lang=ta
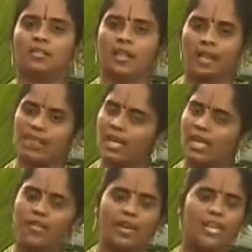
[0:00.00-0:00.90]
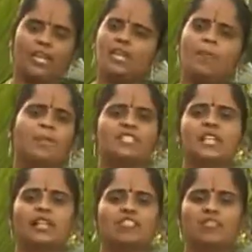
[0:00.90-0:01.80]
தேவையில்லாத நிறைய
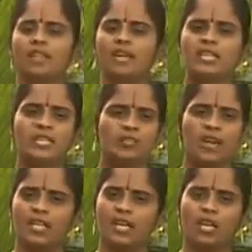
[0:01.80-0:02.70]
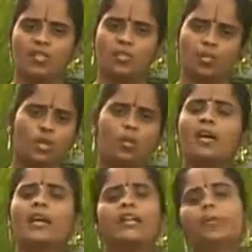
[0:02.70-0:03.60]
பிரச்சனைகள் வருது வயிற்று வயிறெல்லாம்
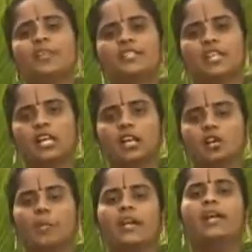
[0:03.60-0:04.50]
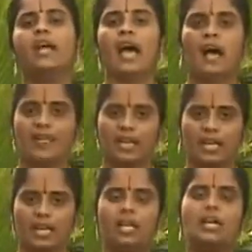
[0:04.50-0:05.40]
சுத்தமாக கெட்டு போயிடுச்சு எல்லாருக்குமே
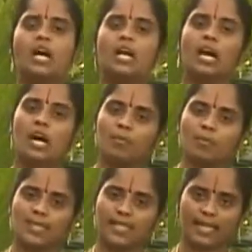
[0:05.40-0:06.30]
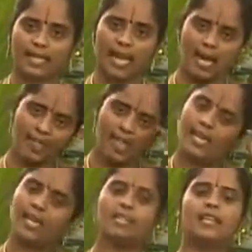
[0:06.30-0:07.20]
அதனால் கரும்பு சர்க்கரை அதே
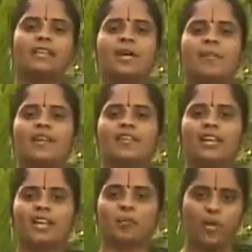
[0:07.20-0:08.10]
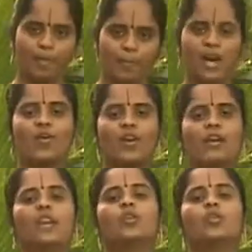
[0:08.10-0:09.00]
நிறத்தில் இருந்தால் பரவாயில்ல நம்மளுடைய பாலோட
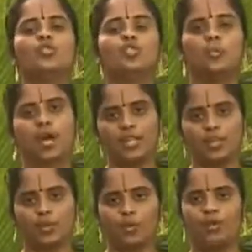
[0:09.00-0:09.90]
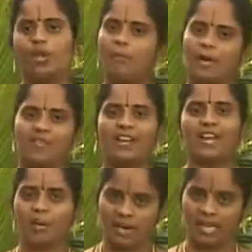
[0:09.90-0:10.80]
கலர் கொஞ்சம் மாறி இருக்கும்
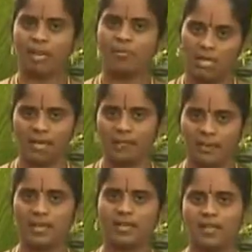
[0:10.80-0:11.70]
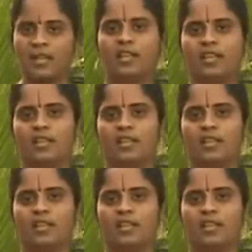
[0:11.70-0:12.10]
பரவாயில்ல நம்ம நிறம் கருப்பர்கள் தானே